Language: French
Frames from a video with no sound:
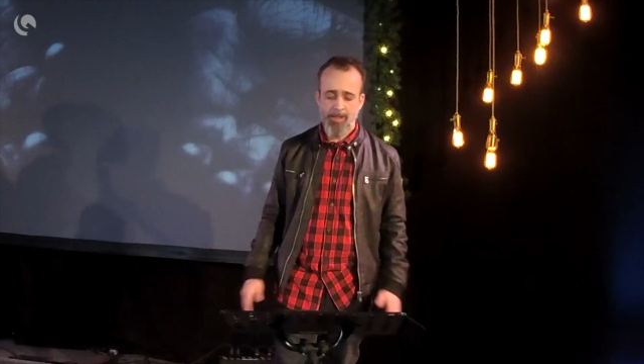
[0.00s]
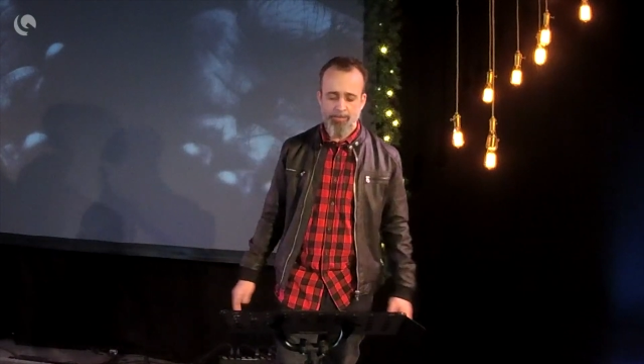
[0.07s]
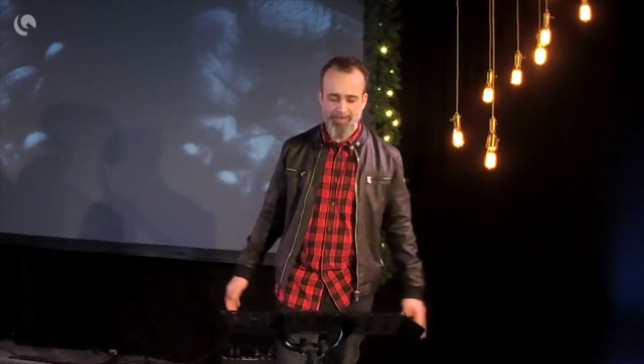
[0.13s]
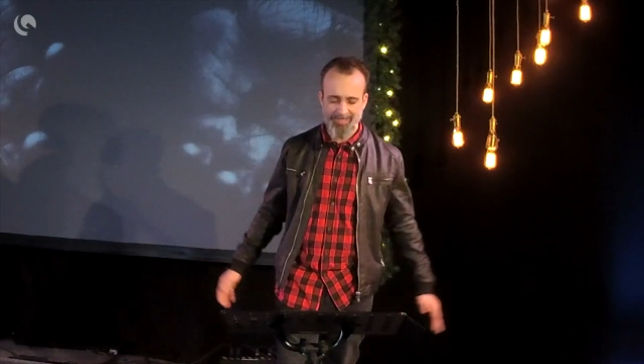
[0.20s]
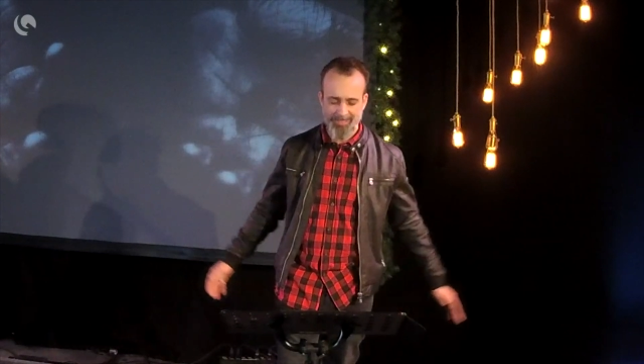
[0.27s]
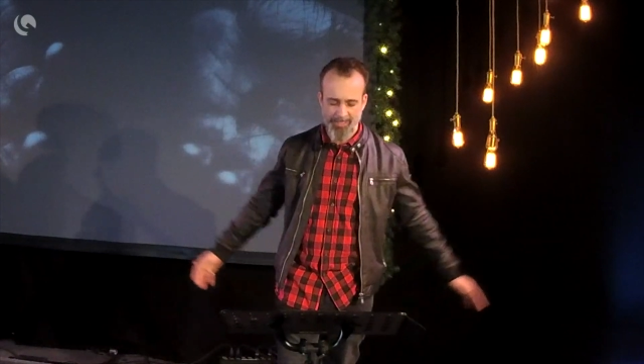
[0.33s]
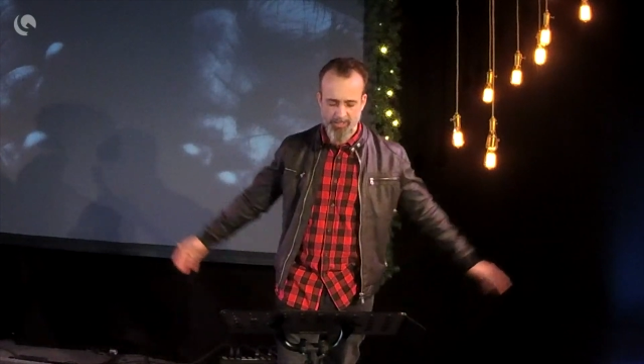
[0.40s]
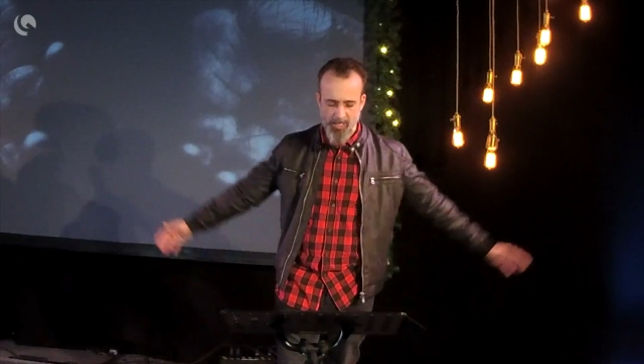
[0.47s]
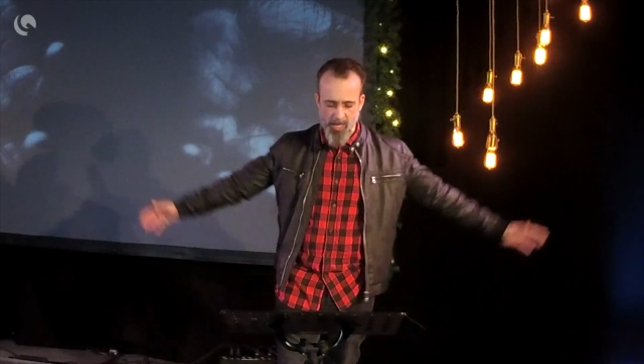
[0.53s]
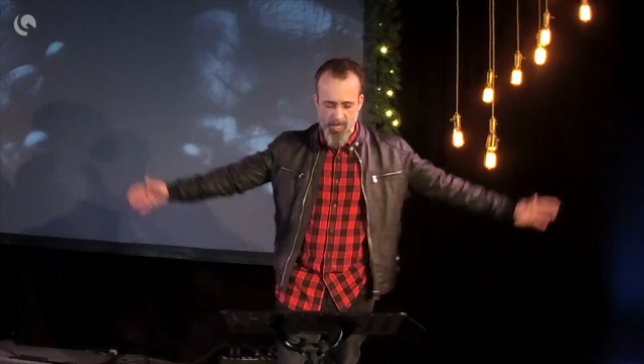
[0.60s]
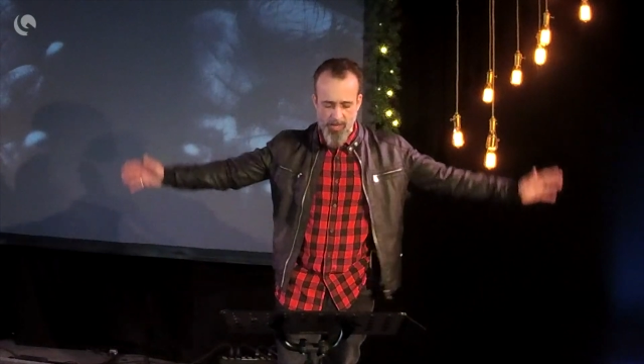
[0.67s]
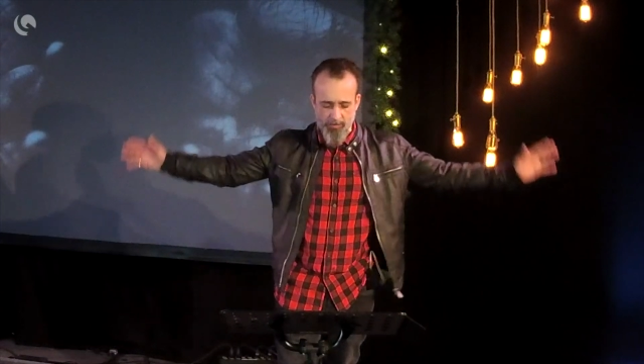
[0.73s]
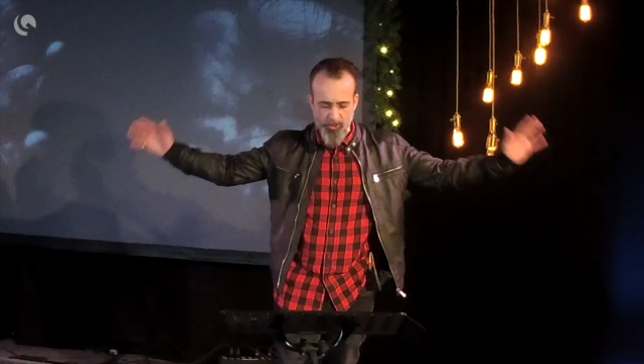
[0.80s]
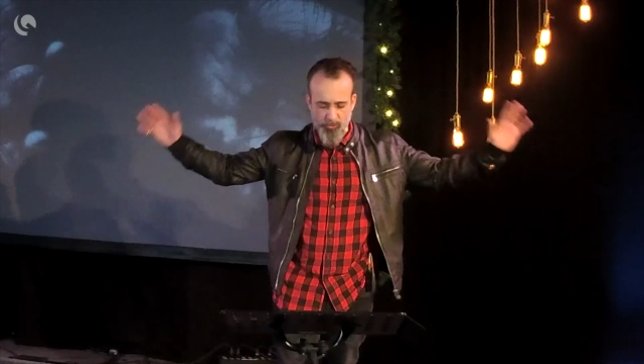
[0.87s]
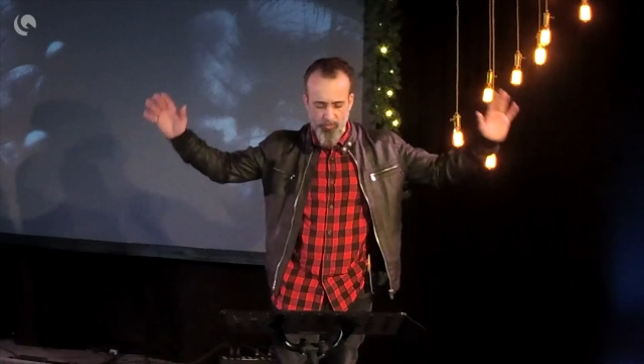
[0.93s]
Mais
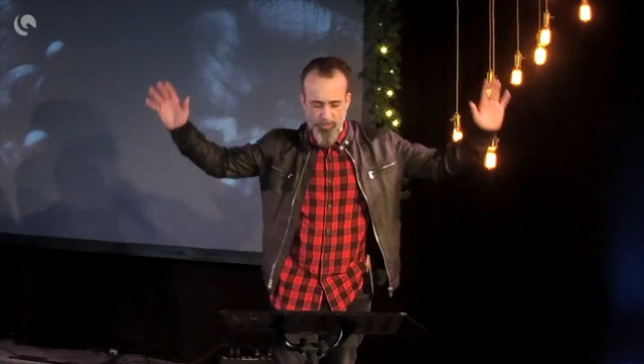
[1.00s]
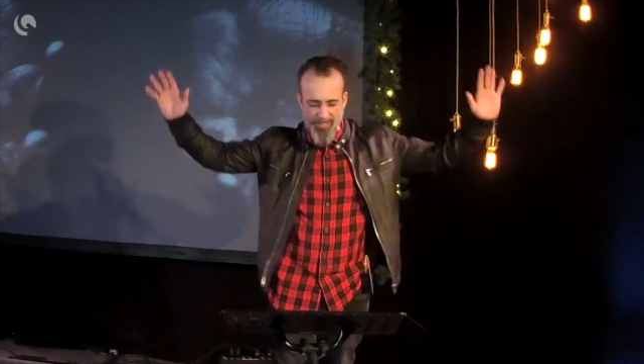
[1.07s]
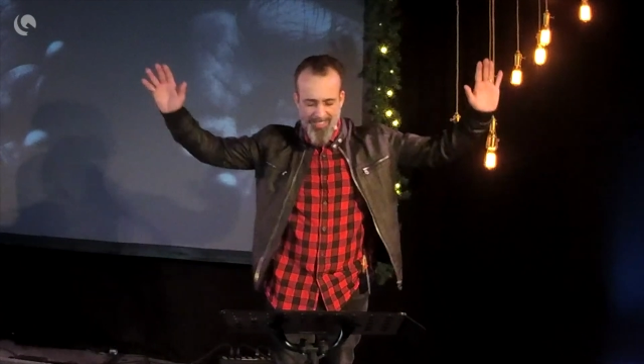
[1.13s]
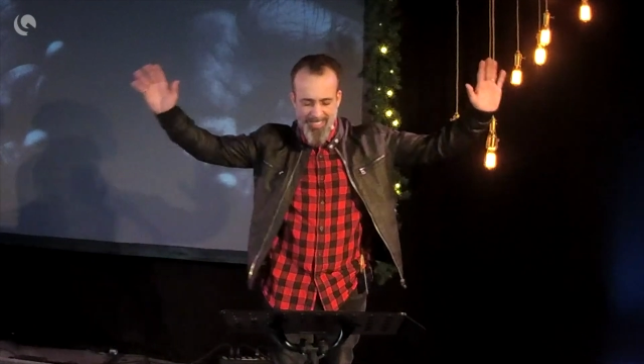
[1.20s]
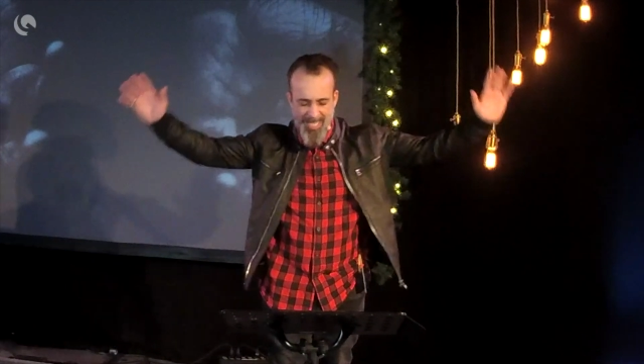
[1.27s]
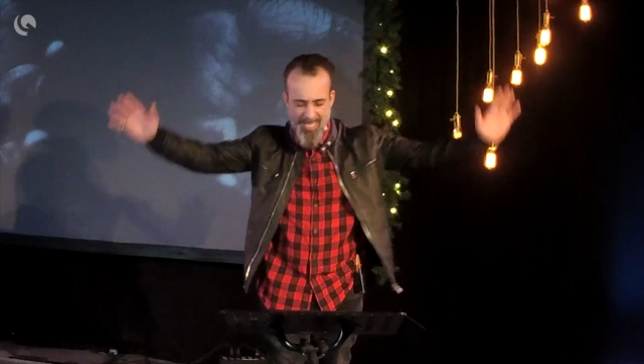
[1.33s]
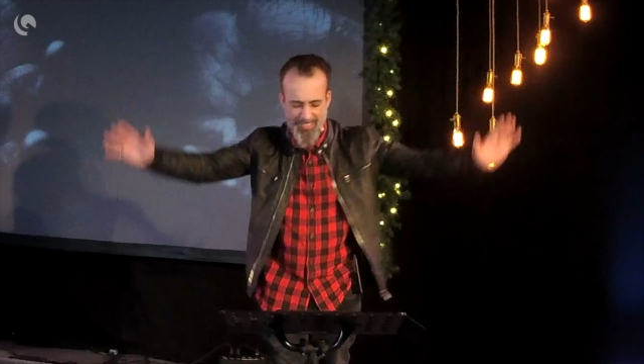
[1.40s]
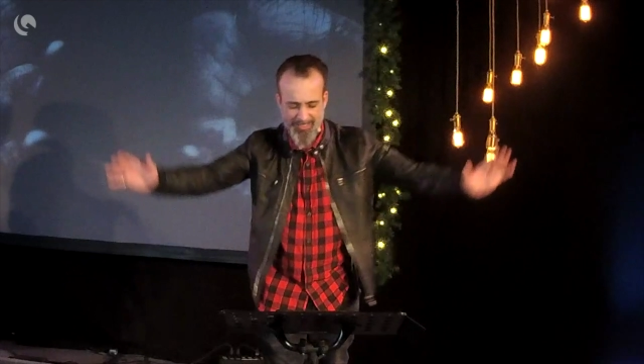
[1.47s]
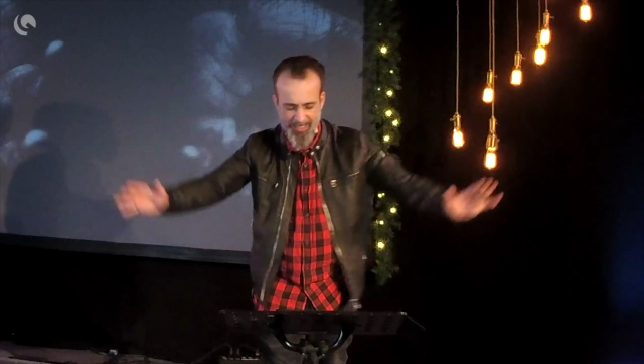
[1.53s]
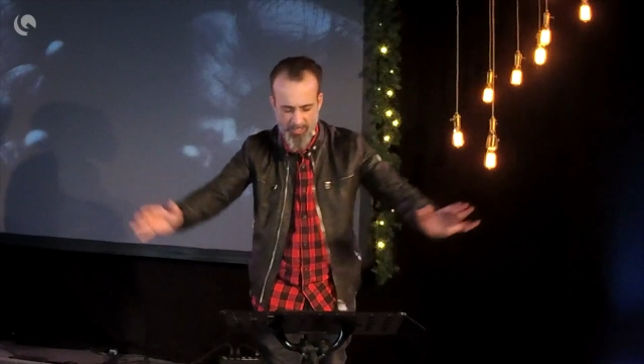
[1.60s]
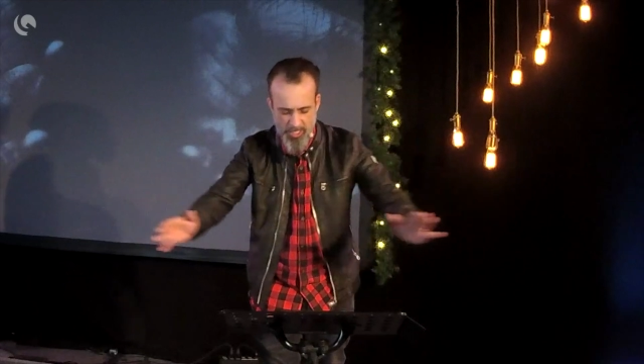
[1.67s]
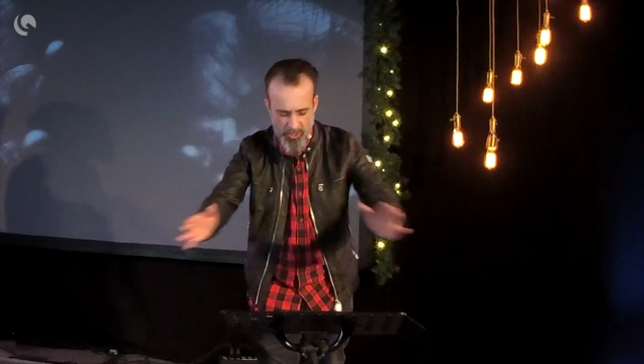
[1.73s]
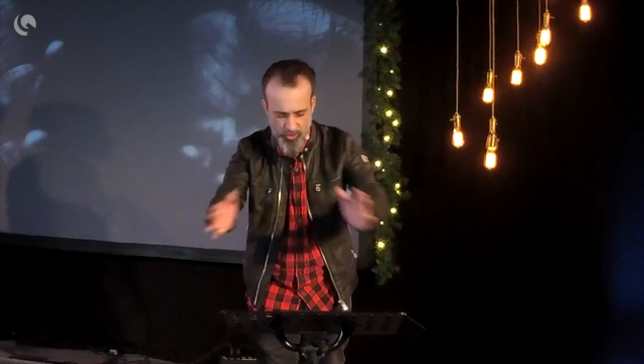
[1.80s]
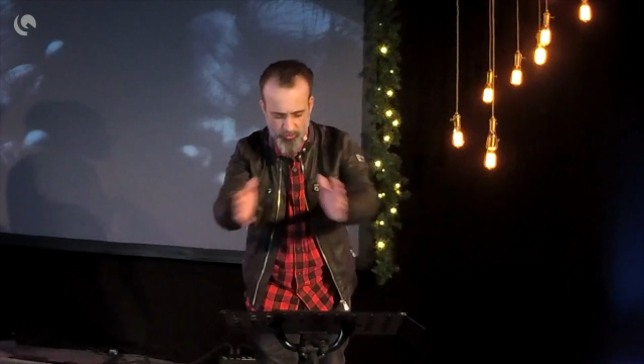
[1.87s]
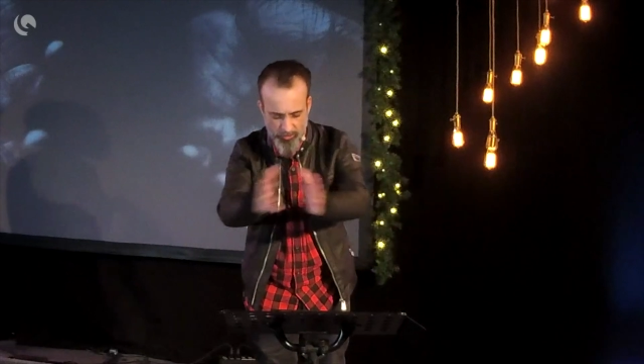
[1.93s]
Seigneur, moi je veux prier.
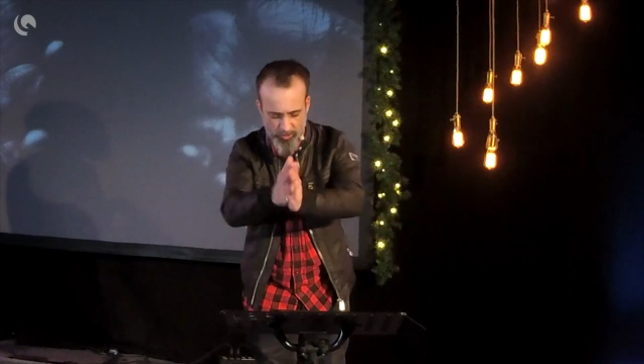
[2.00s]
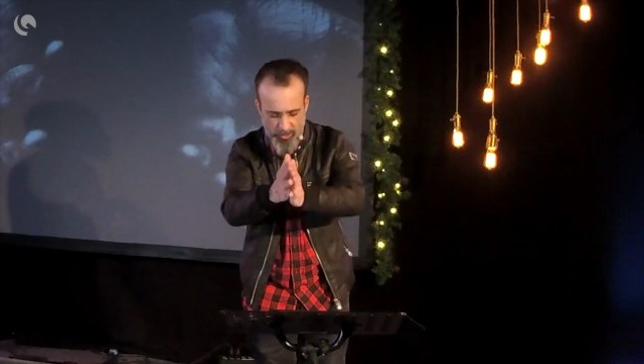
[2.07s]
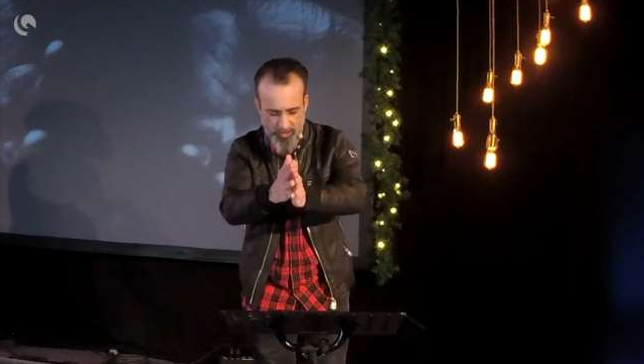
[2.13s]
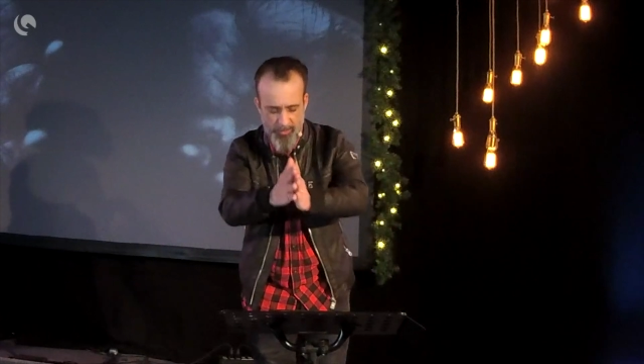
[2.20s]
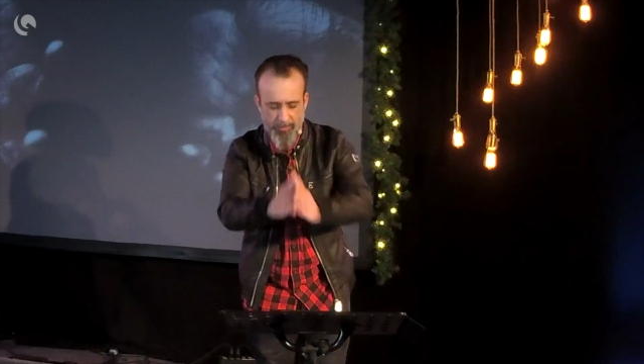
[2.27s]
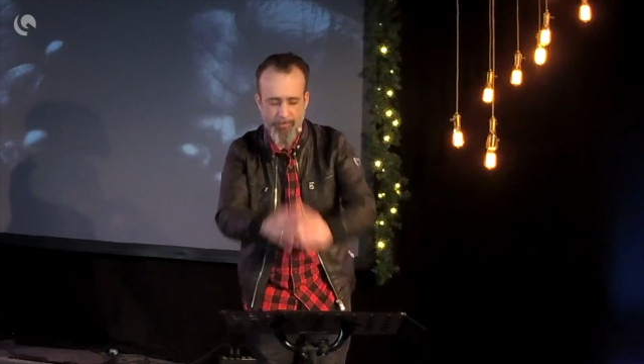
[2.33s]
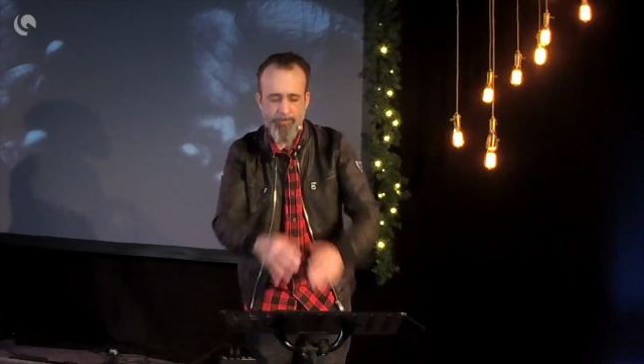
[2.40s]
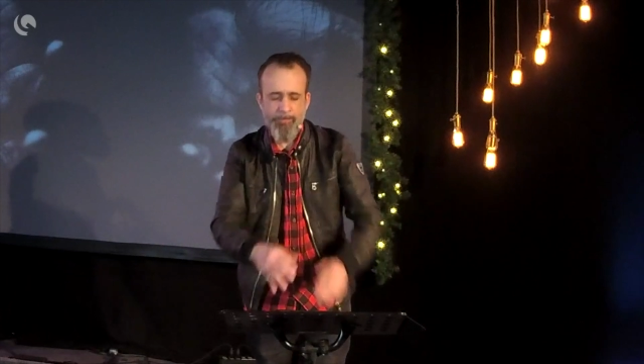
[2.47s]
Seigneur, je te